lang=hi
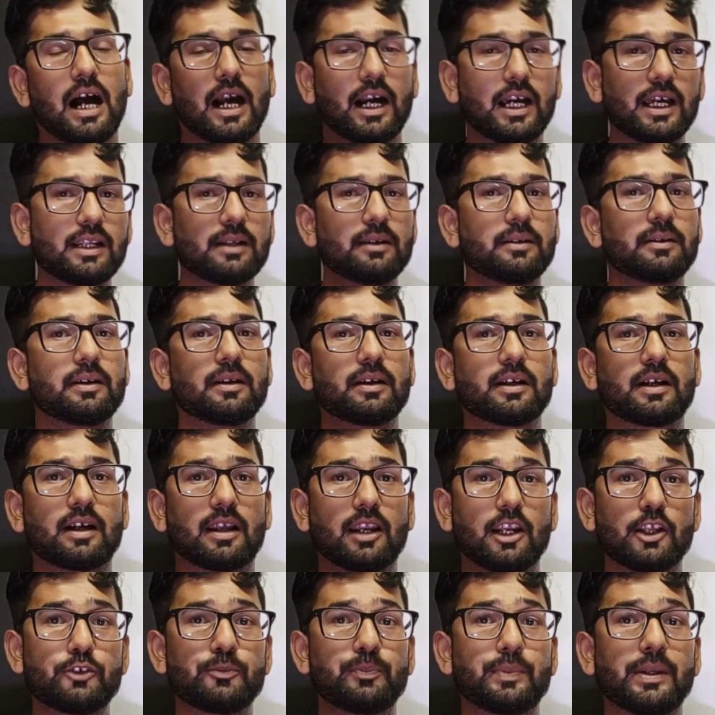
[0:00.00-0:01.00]
अगर
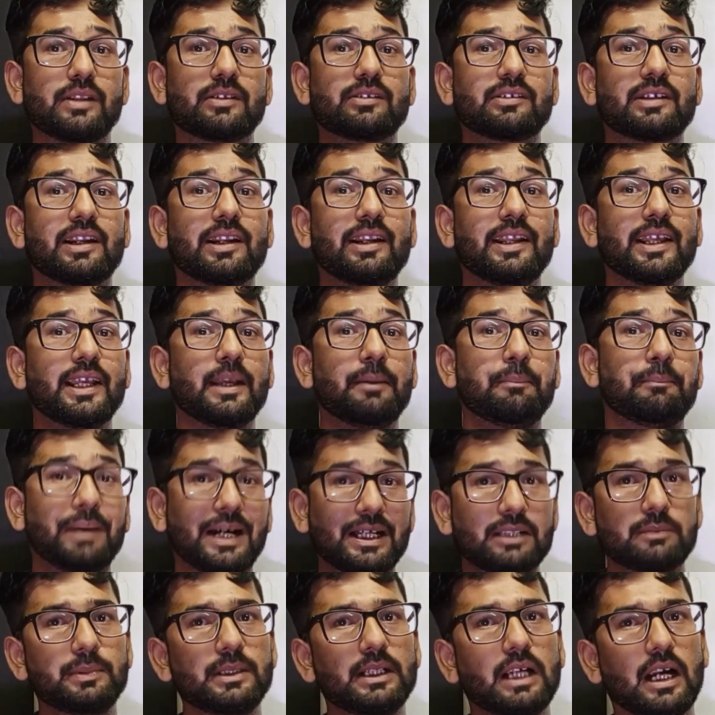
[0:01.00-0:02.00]
क्लच प्रेस करने के
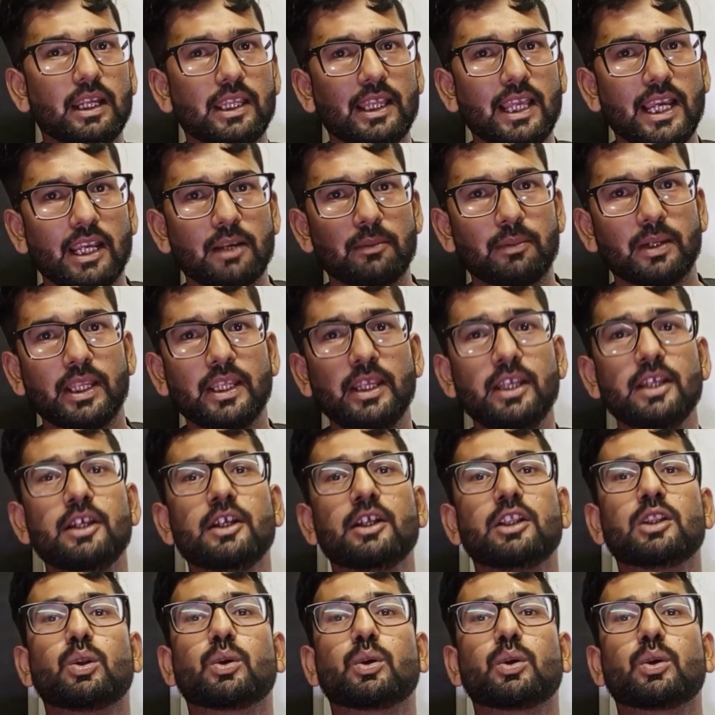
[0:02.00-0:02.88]
बाद भी गाड़ी आगे बढ़ी